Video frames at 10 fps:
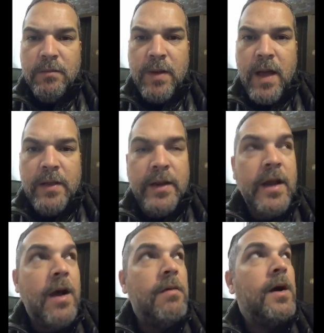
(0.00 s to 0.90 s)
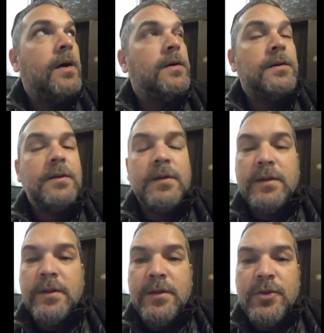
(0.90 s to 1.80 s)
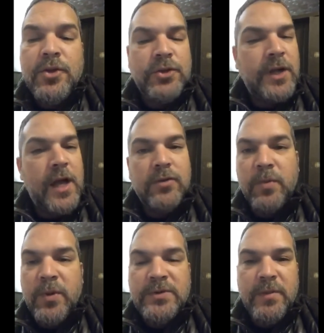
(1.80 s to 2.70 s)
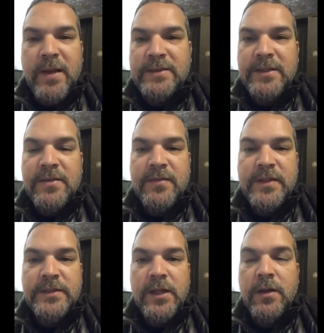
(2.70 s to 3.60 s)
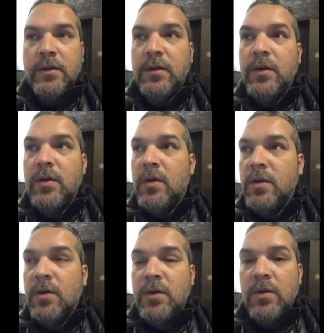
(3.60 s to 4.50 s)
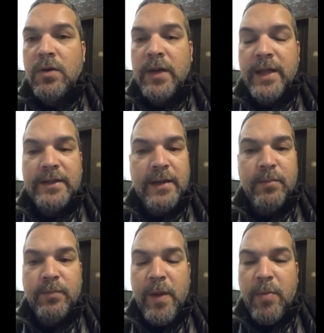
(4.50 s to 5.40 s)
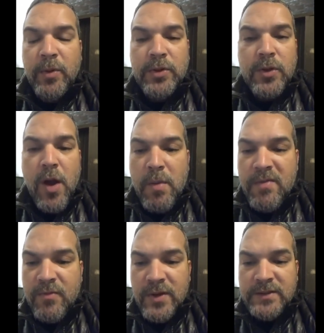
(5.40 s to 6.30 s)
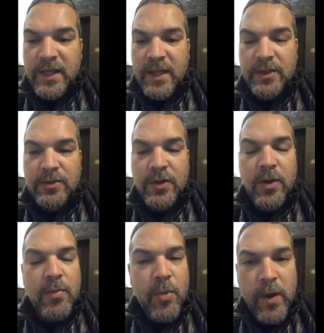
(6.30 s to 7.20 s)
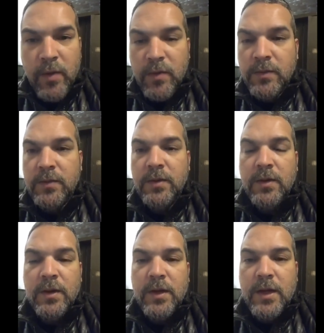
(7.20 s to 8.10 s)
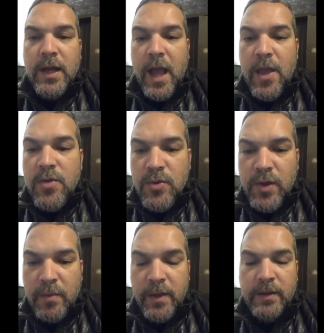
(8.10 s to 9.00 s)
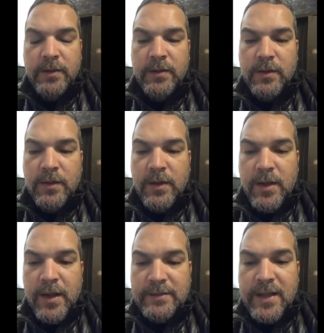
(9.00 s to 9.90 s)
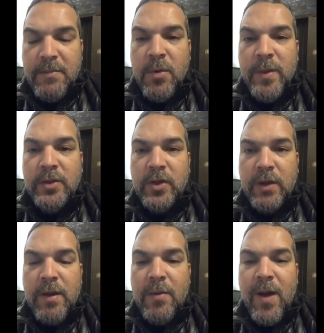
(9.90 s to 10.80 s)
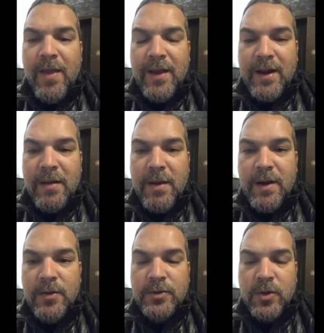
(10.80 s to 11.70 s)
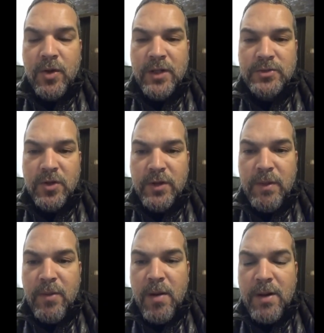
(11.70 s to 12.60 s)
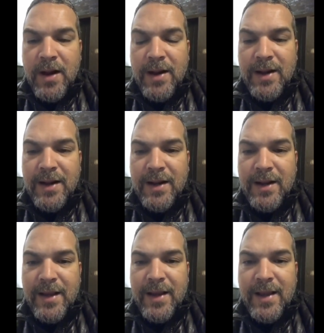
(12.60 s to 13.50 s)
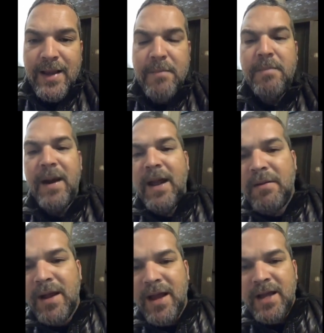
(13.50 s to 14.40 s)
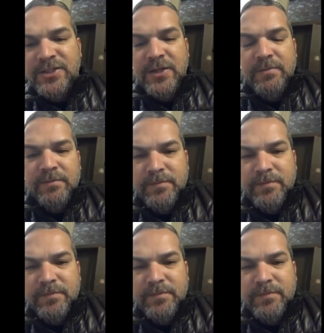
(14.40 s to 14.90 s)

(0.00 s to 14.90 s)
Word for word: Padre Abba, yo trato, pero se me hace difícil, o he, he puesto toda mi fuerza en esto y no puedo ayúdame. Ese es el momento que vamos a derramar nuestro corazón y vamos a hablar en palabras a Hashem.